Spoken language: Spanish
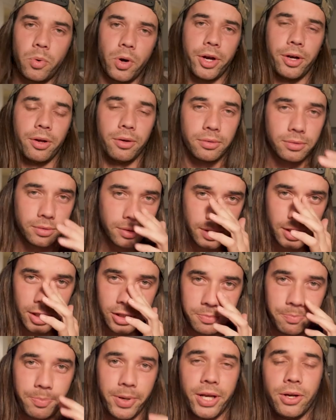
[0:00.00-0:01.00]
Bueno,
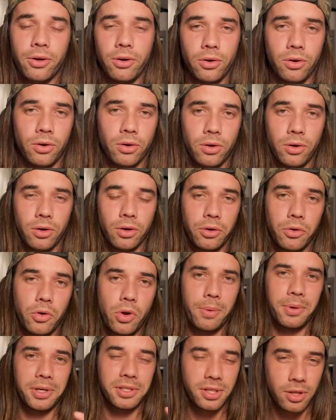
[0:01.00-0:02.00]
espero
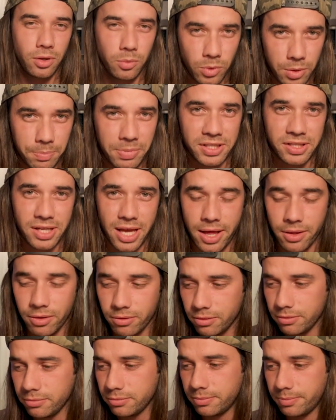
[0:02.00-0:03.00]
no haber sido muy
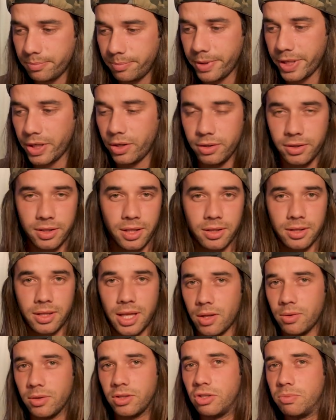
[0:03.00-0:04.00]
pesado, pero he
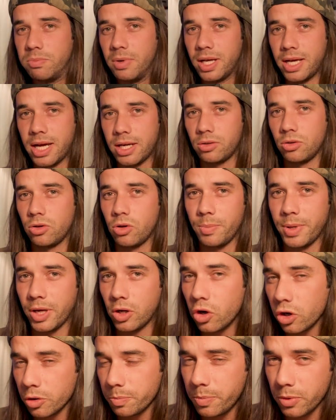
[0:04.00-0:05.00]
intentado explicar lo
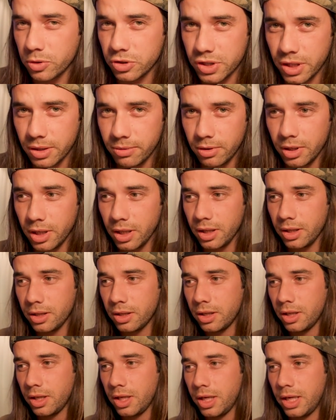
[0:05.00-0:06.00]
mejor posible
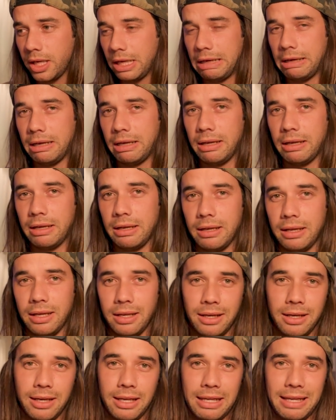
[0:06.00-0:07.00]
eh,
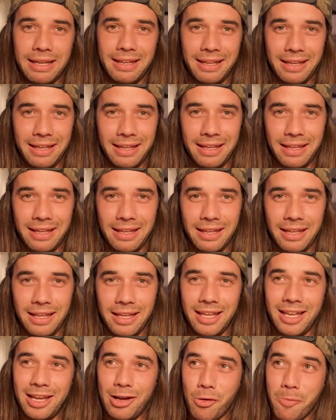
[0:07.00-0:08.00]
eh,
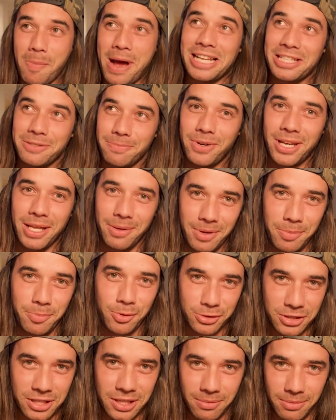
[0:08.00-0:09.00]
en, lo más breve
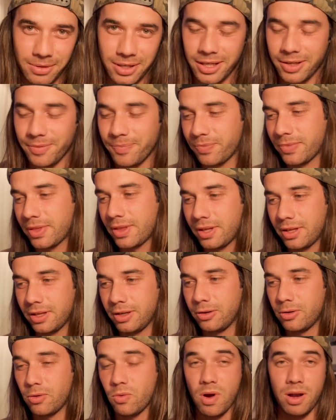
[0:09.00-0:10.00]
posible.
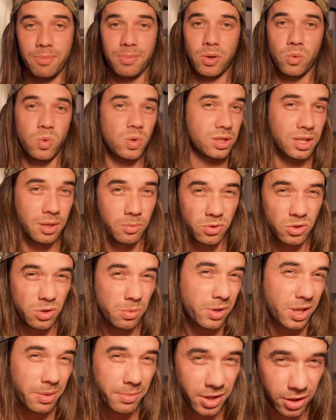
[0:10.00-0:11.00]
Lo cual me cuesta mucho
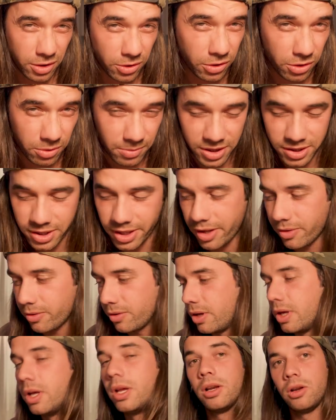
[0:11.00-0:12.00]
porque me enrollo
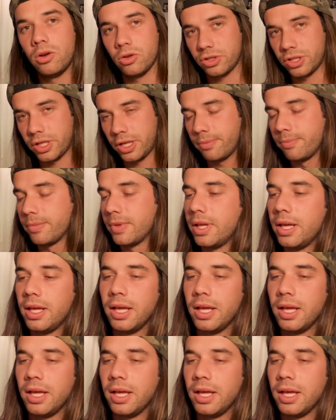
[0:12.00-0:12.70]
demasiado, lo sé.